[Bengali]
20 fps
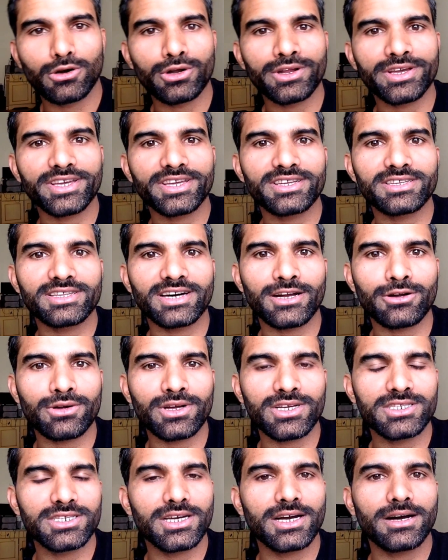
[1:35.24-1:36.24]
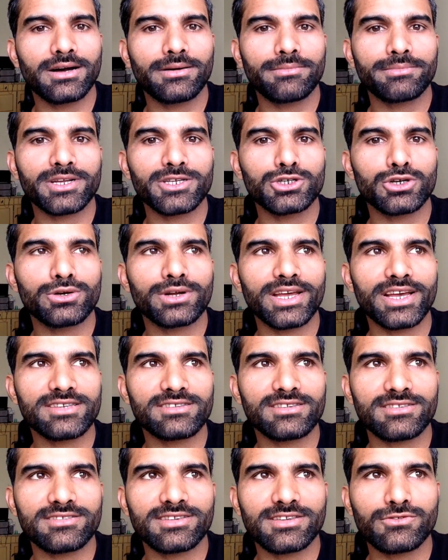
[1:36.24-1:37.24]
অনেকেরই ধারণা যে আমরা যখন
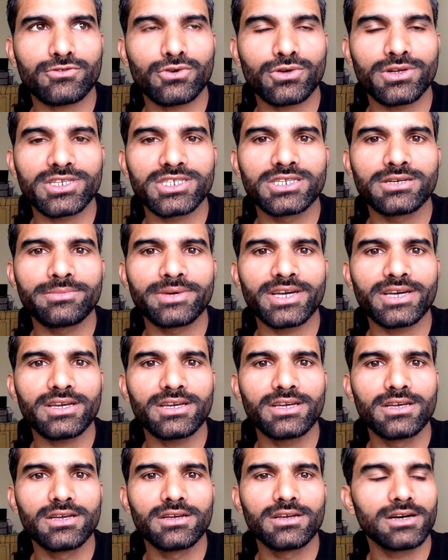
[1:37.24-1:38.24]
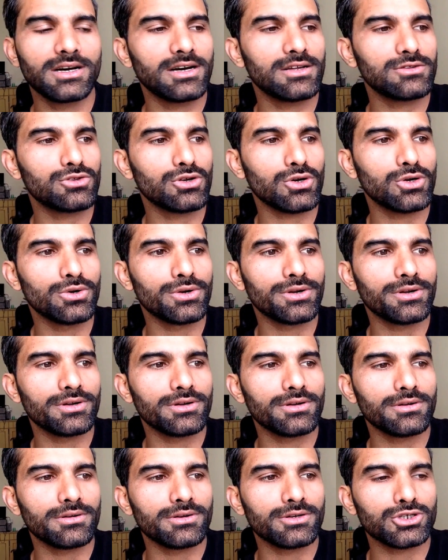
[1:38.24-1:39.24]
এক্সারসাইজ করি জিমে তখন
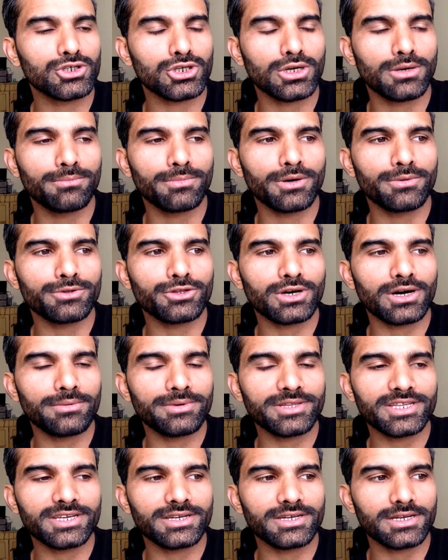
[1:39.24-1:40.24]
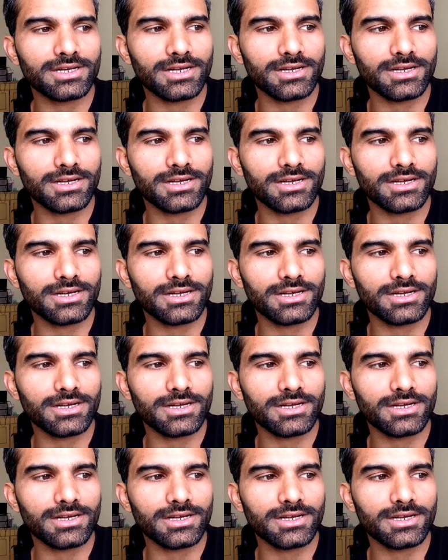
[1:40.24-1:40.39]
সম্ভবত আমাদের